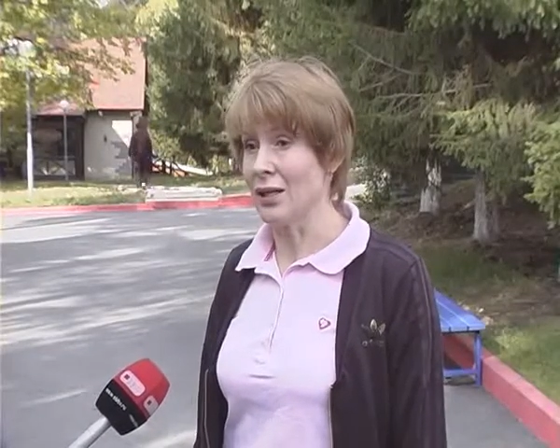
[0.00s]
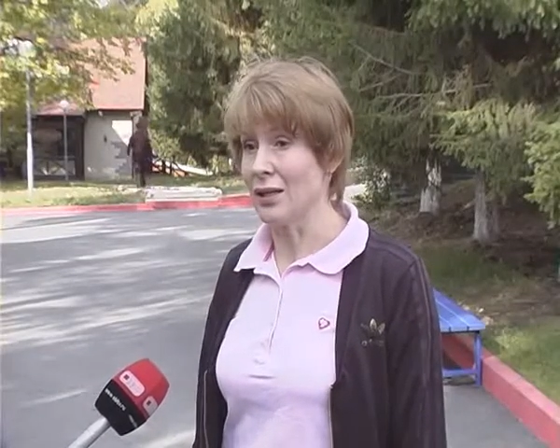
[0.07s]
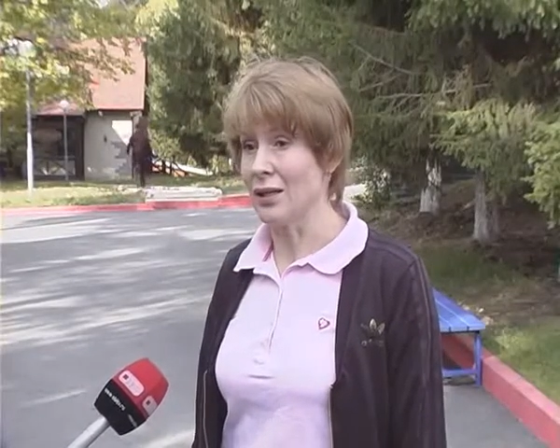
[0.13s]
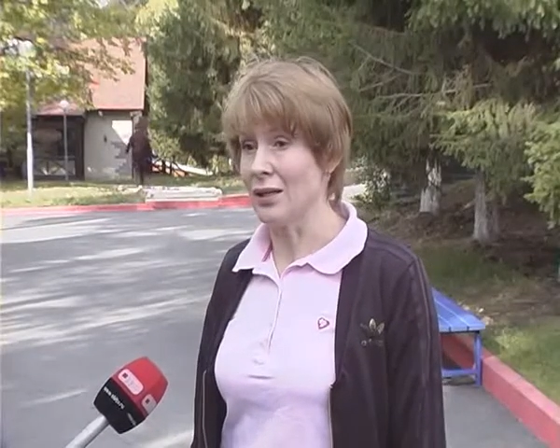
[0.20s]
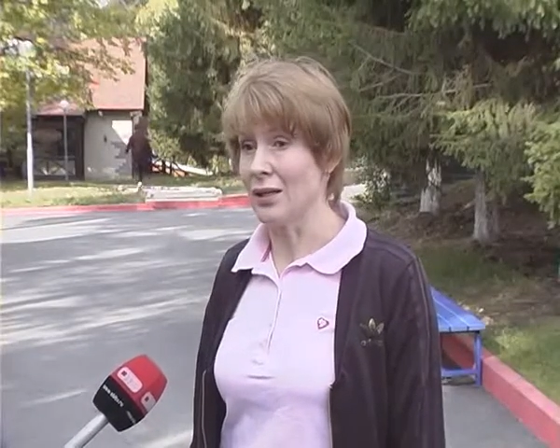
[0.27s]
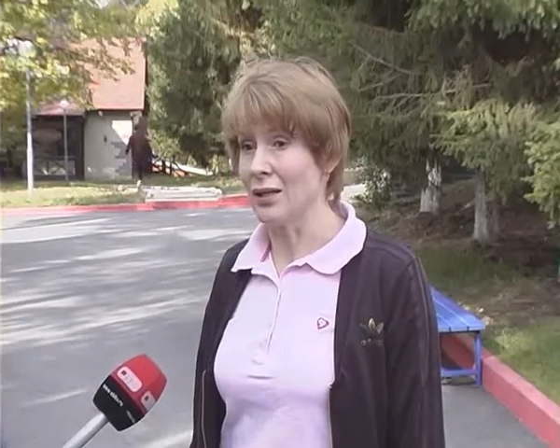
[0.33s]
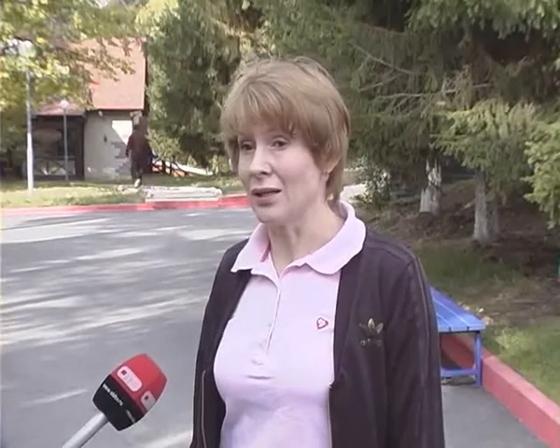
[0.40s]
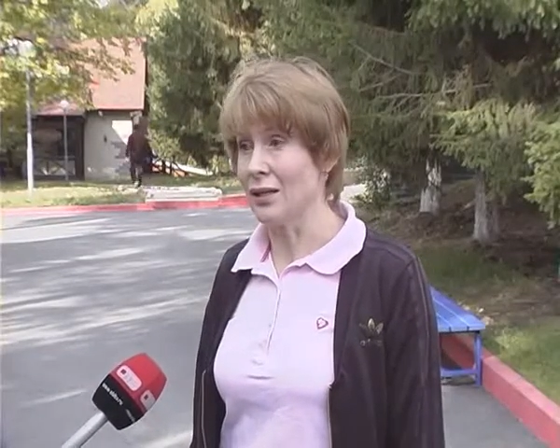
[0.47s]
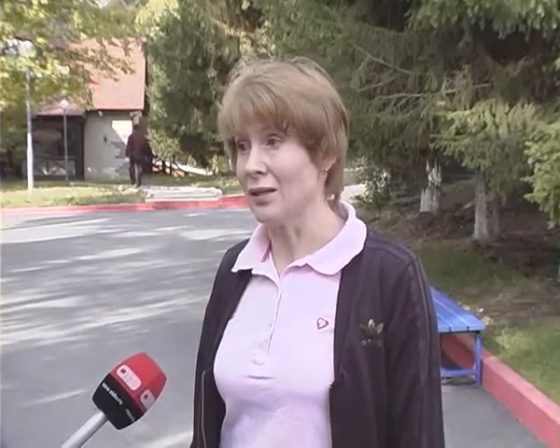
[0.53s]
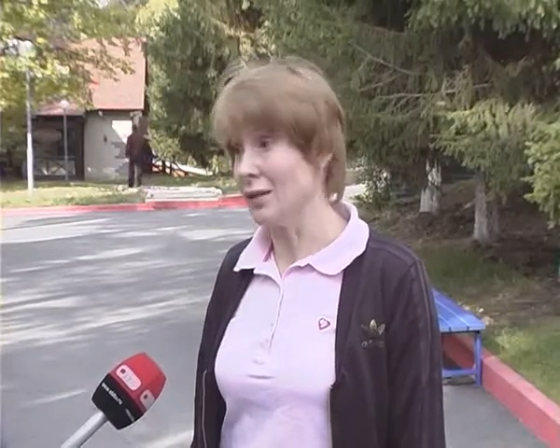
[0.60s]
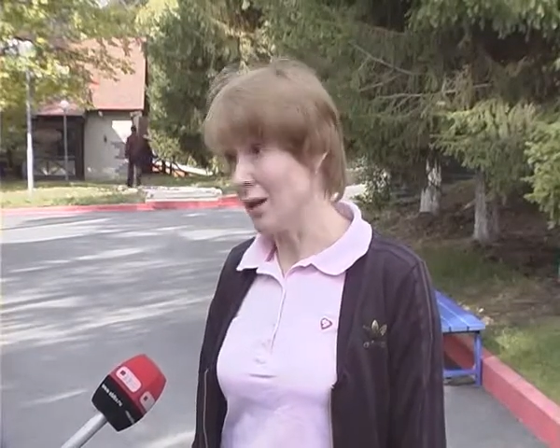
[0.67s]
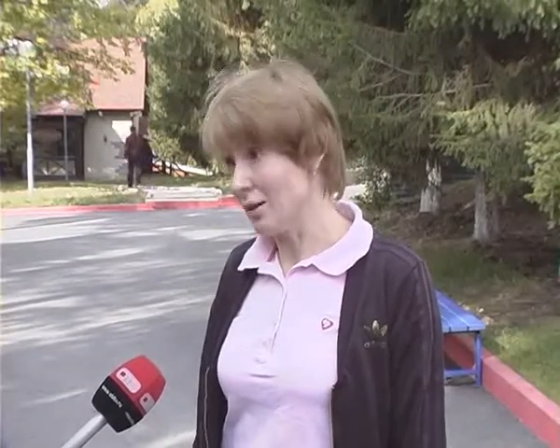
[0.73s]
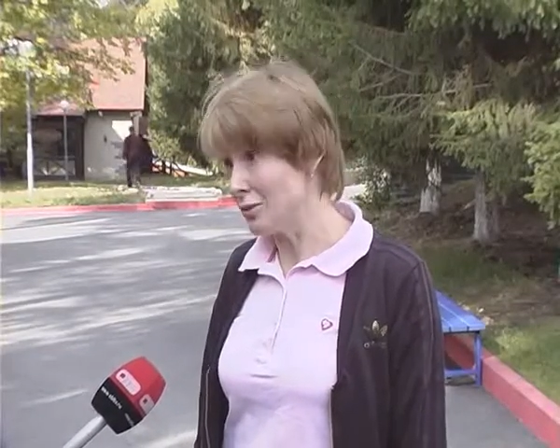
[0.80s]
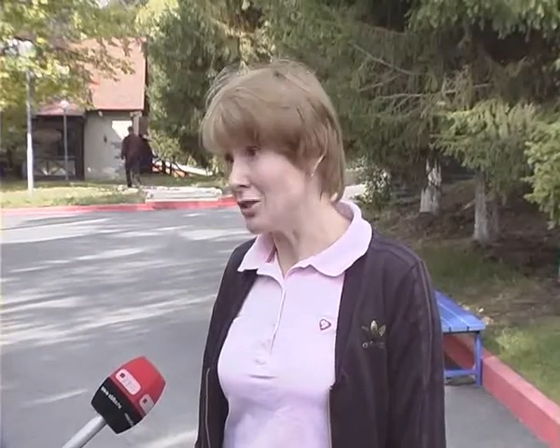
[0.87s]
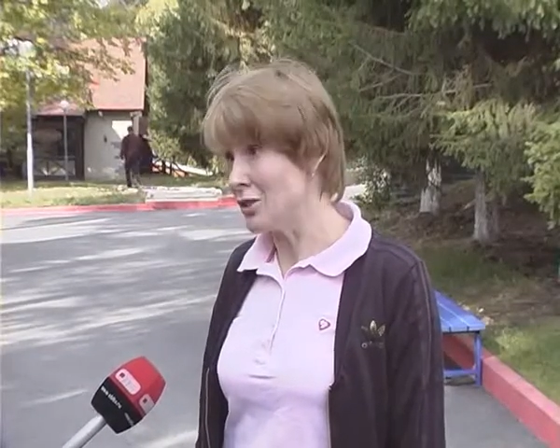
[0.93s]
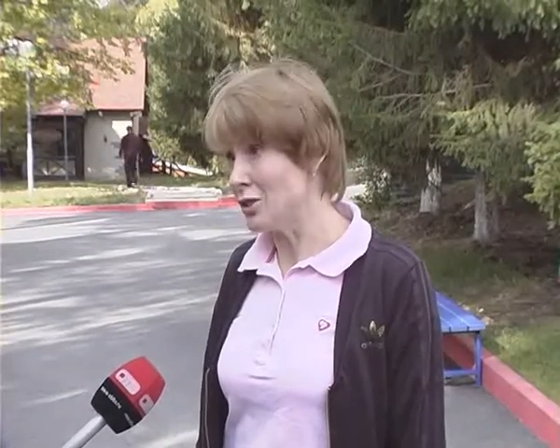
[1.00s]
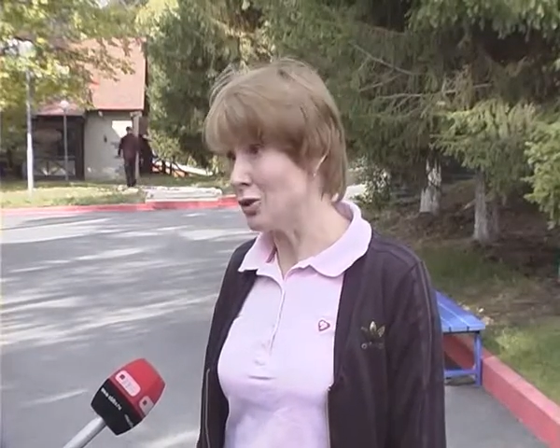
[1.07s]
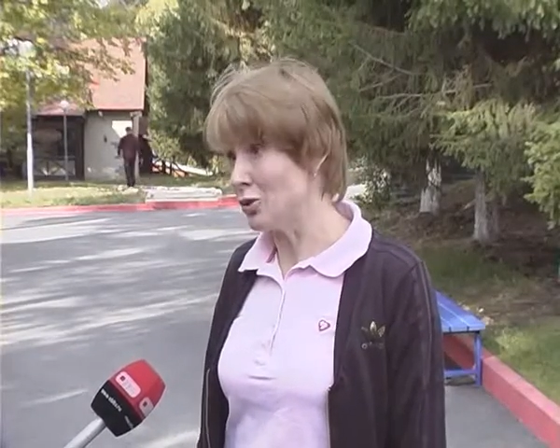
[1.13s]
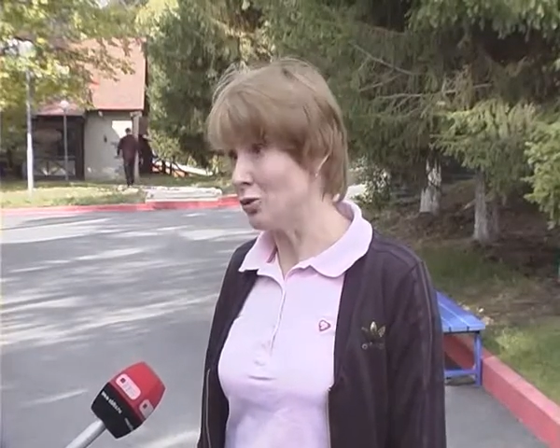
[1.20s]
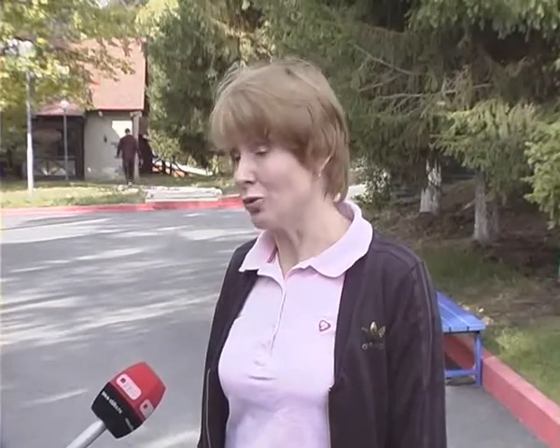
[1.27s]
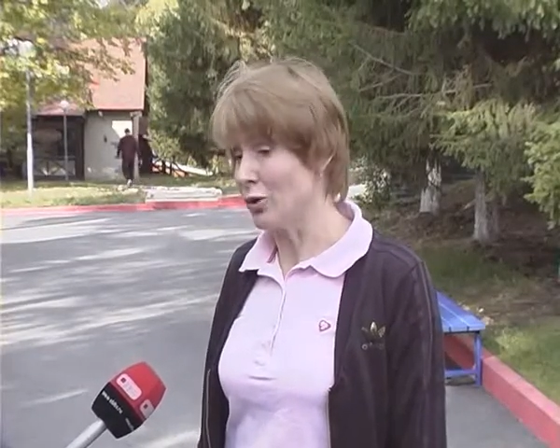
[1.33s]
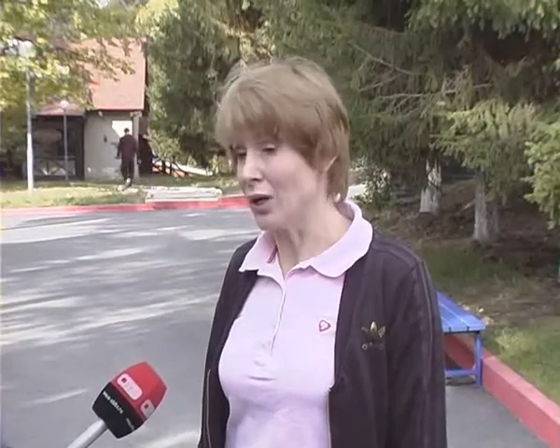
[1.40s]
и главы
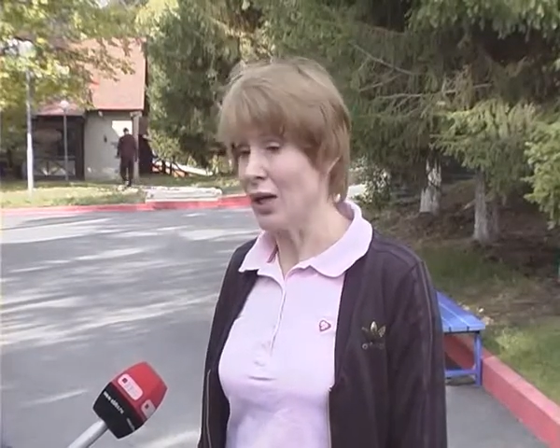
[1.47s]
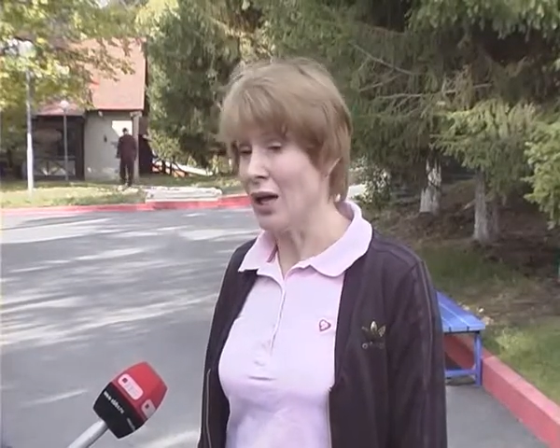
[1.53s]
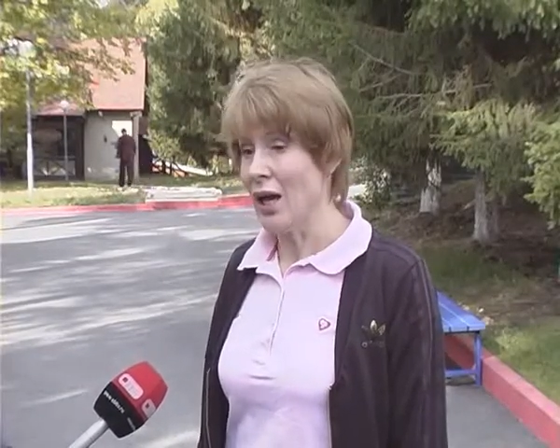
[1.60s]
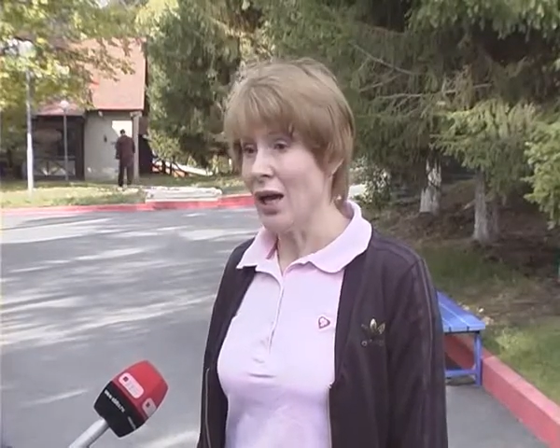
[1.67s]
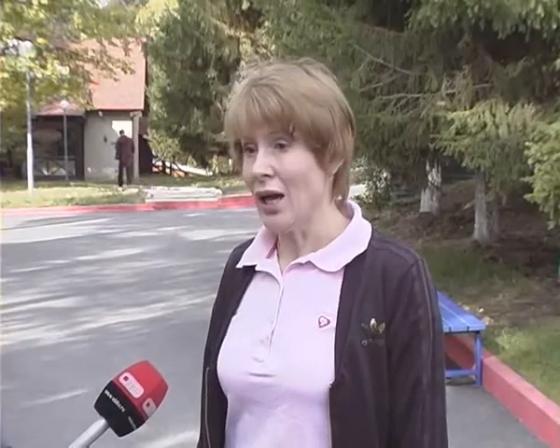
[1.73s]
территорий.